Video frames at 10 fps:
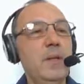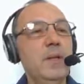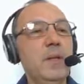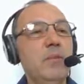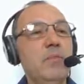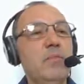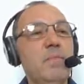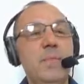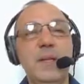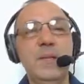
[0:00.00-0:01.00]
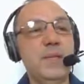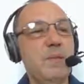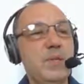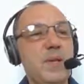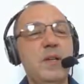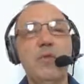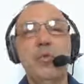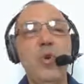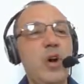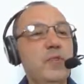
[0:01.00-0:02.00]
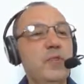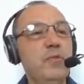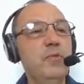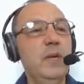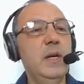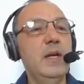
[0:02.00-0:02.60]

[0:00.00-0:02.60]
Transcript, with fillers: Então, estamos aqui com o código.